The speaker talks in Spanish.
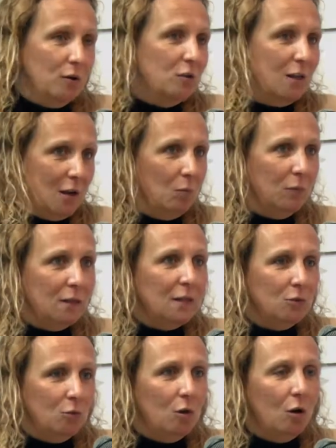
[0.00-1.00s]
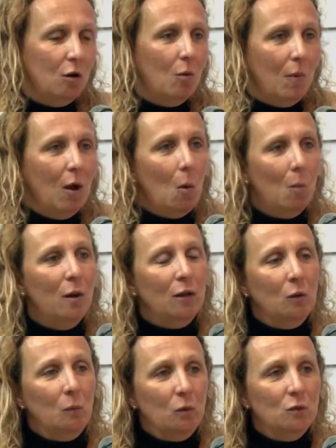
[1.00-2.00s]
Eso sería un desayuno lo más
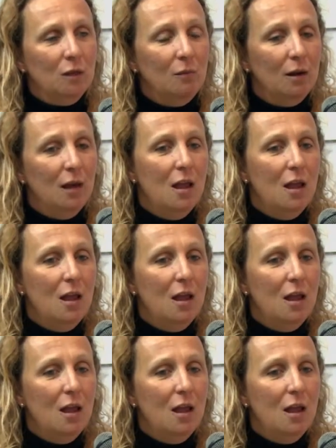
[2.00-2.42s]
completo posible.